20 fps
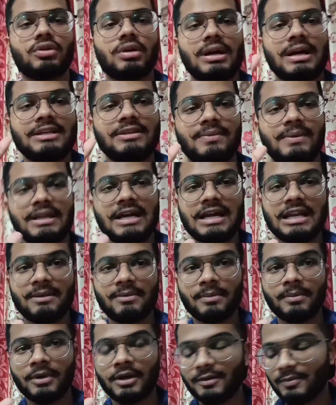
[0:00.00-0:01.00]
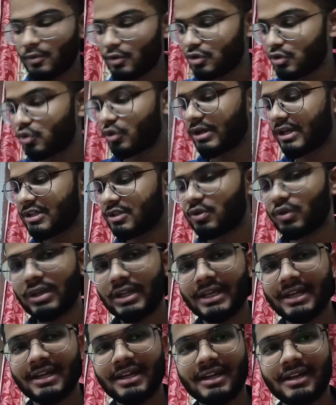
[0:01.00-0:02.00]
तो गाइस फिलहाल अब हम घर पहुंच चुके हैं इसको
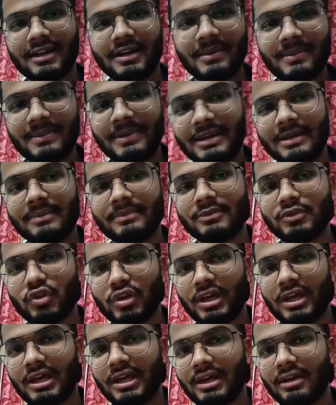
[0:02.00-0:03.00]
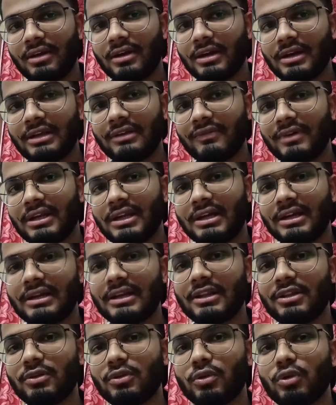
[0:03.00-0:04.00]
लेकर अभी हम जो है रनिंग वनिंग
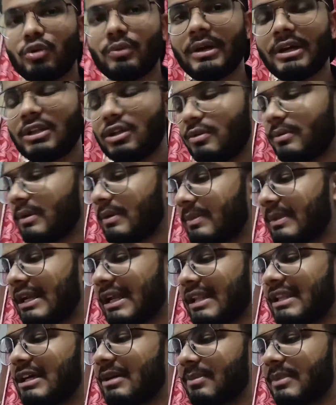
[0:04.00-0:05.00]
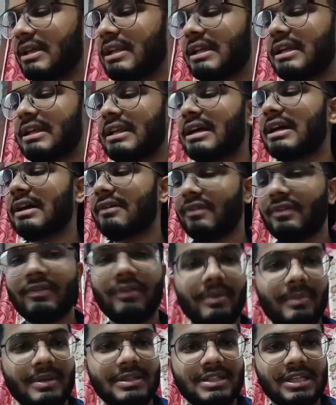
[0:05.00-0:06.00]
कर रहे थे दोनों भाई तो हमें मिला था हमने ले लिया काफ़ी
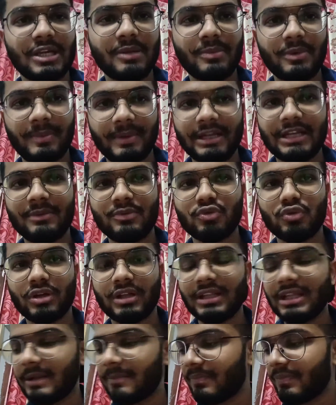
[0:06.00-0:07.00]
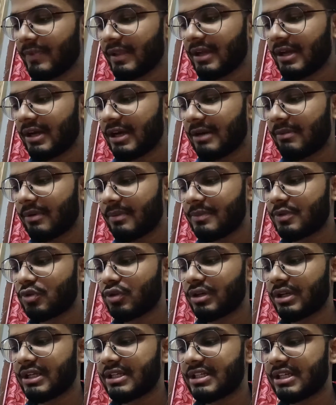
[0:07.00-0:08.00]
फेमस है हमने पहले भी सुना था अब हम
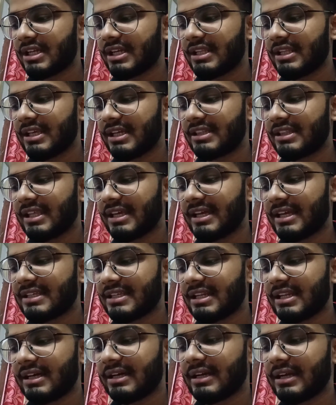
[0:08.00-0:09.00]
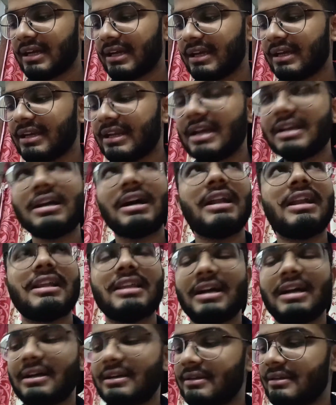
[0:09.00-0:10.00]
इसको टेस्ट करके देखते हैं कैसा लग रहा है यान खा
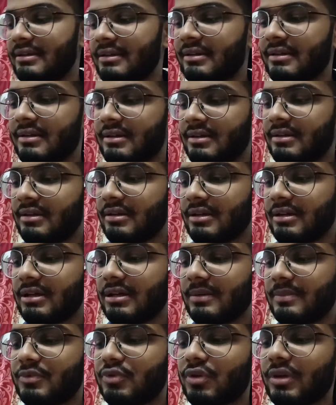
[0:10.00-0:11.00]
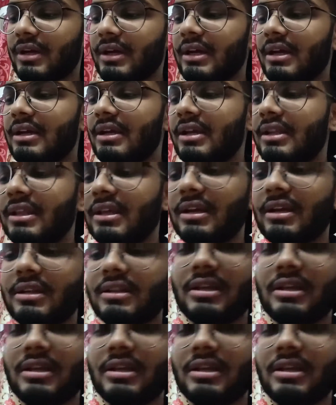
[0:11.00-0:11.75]
लिया था अब जो है ये देखिए